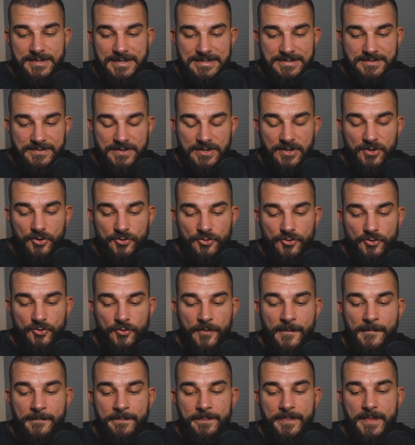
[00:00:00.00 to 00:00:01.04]
raz w tygodniu,
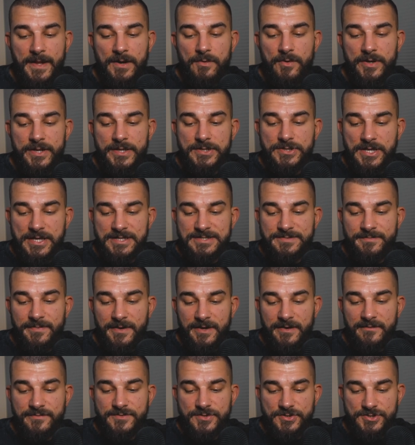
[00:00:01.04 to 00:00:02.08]
nakładać
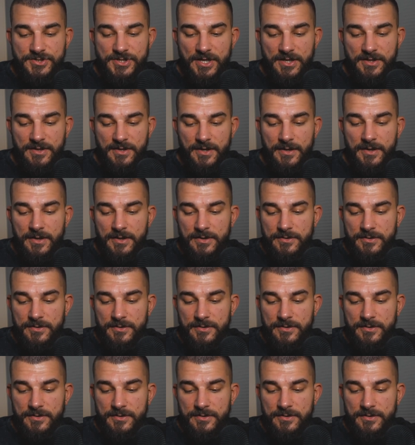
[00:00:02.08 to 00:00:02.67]
SPF codziennie.